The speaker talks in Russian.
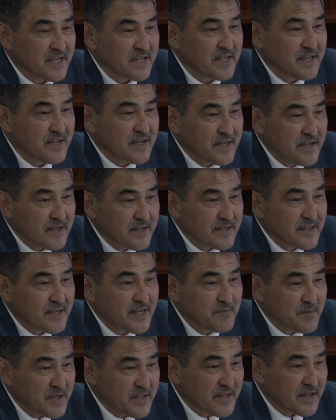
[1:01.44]
предприятие
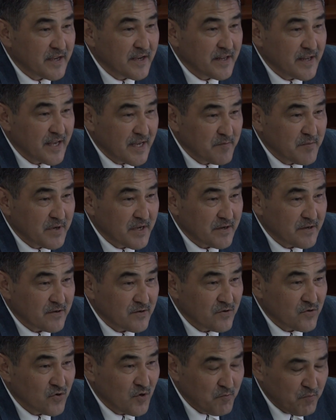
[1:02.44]
«Казахмыса».
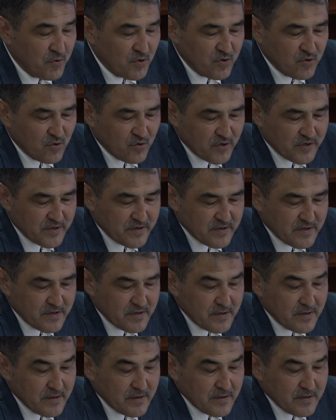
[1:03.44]
Никакого вреда их
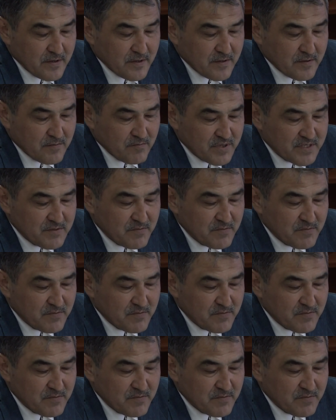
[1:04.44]
деятельность здоровью местного